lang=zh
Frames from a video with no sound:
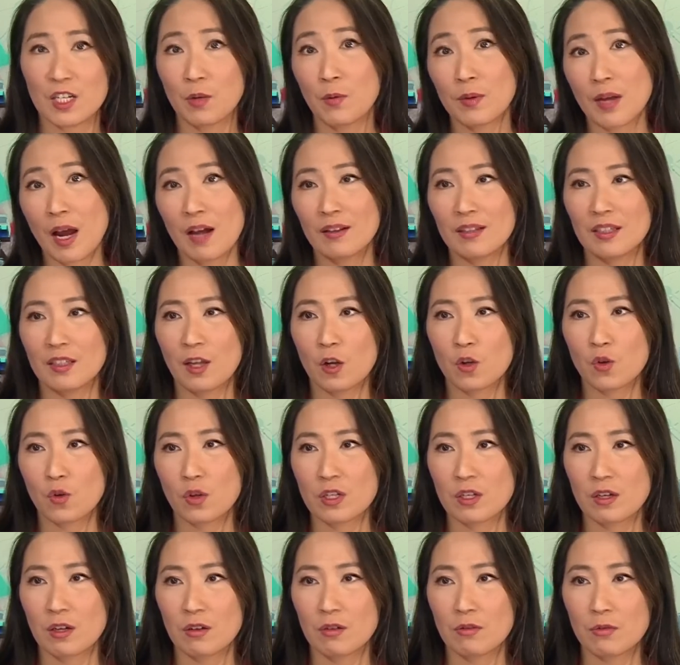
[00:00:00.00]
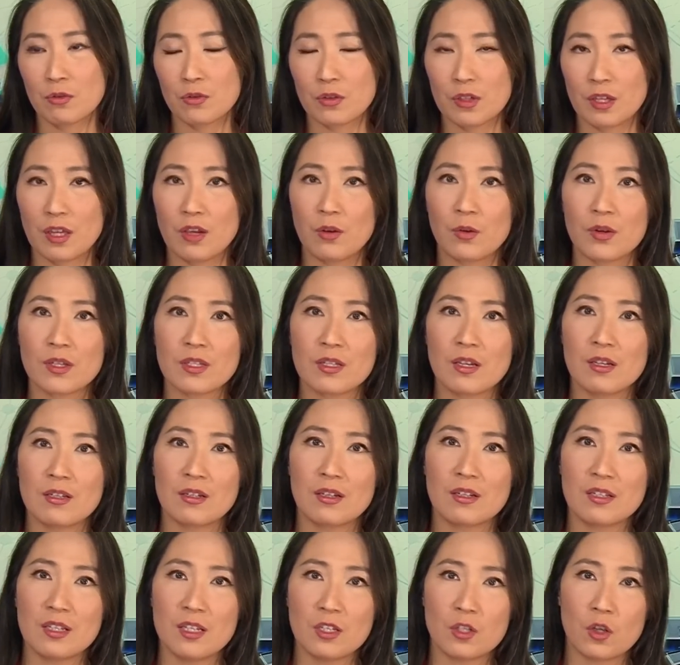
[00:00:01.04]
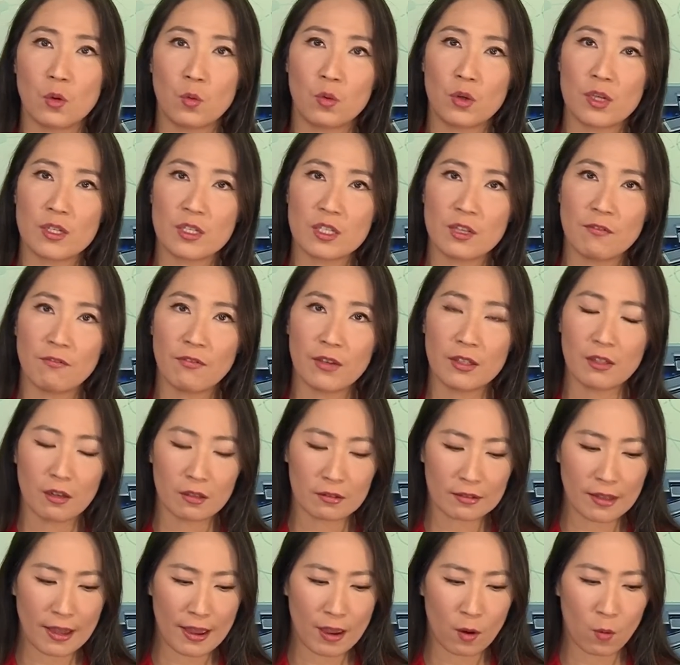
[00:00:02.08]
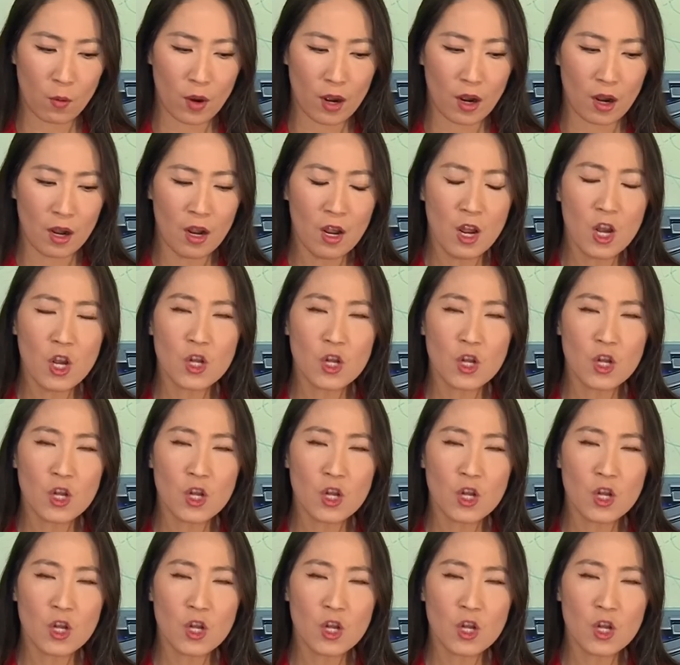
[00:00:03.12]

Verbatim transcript: 因为刚刚提到说这个空军也有一些这个气球无人机飞到台湾啊，